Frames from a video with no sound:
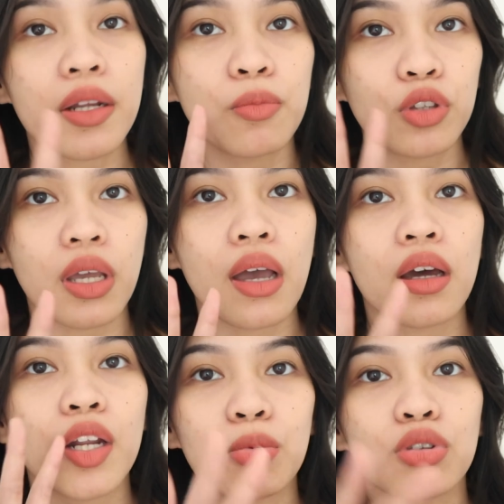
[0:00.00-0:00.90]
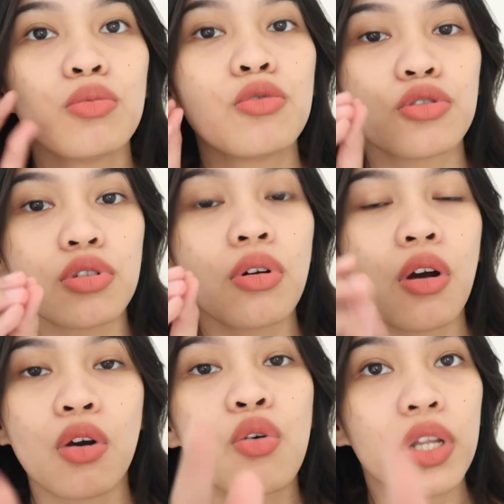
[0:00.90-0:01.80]
keriput ya. Keriput tuh muncul
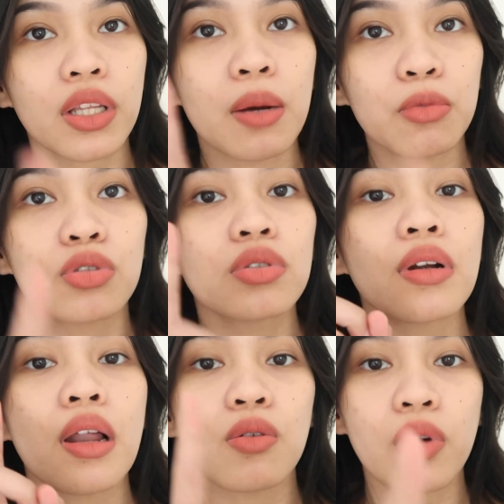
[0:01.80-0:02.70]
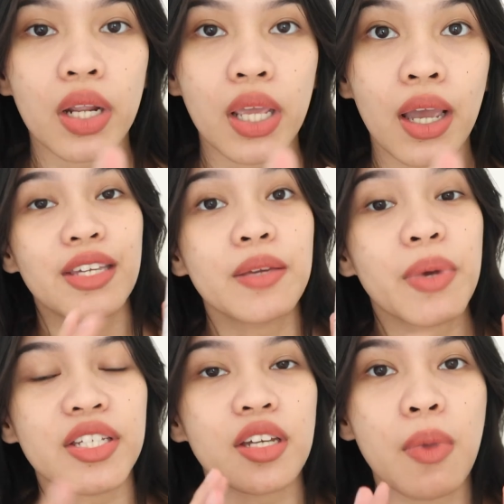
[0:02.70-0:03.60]
kalau kulit kamu tuh terlalu kering. Jadi
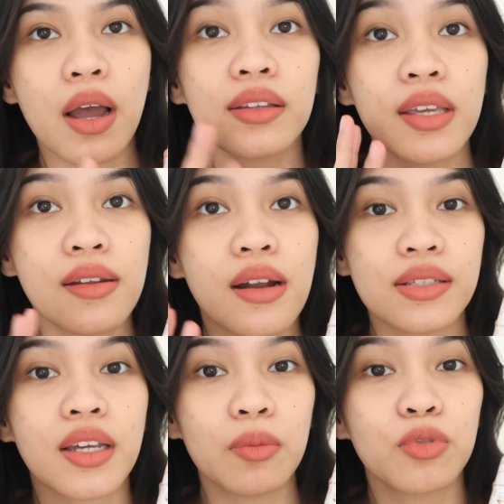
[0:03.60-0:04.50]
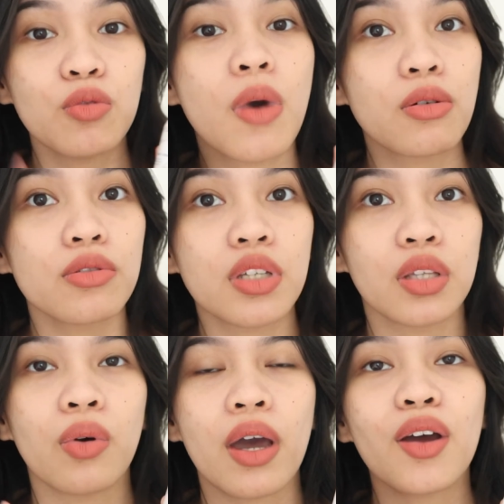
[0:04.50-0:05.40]
jadi make sure banget hidrasi kamu tuh bagus
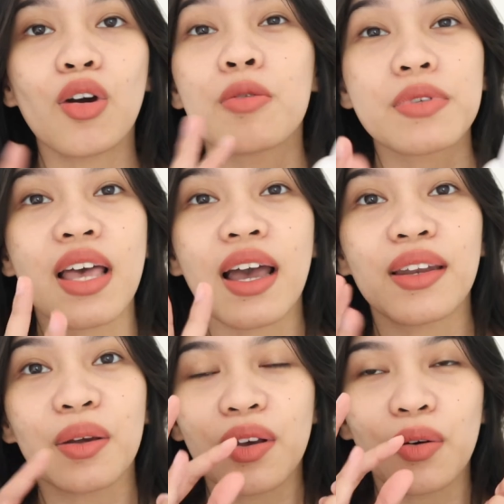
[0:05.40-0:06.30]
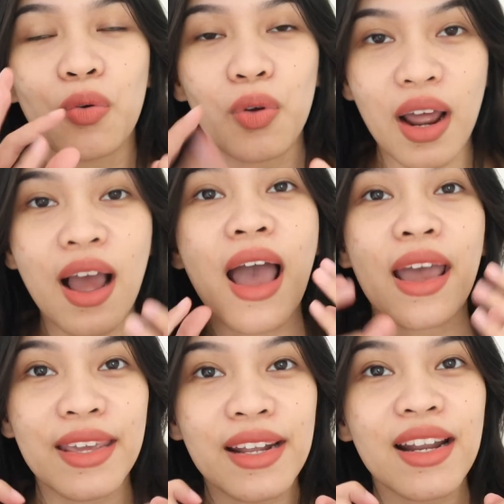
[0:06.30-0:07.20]
gitu karena kalau misalkan kurang
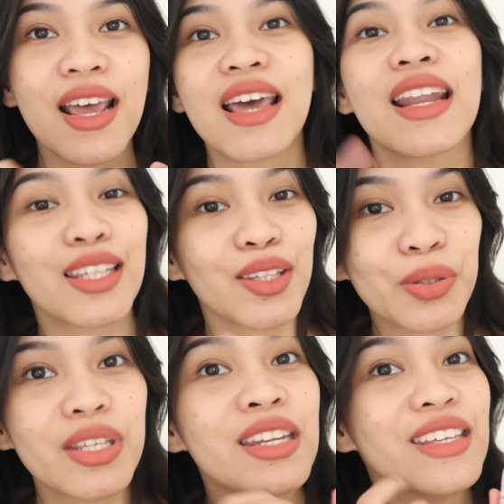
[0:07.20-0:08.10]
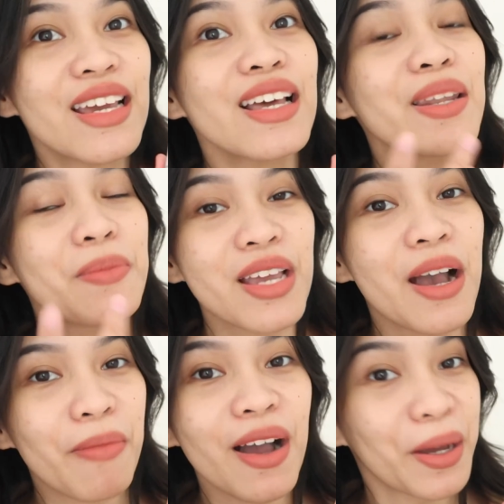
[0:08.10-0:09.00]
air nanti tuh jadinya lebih gampang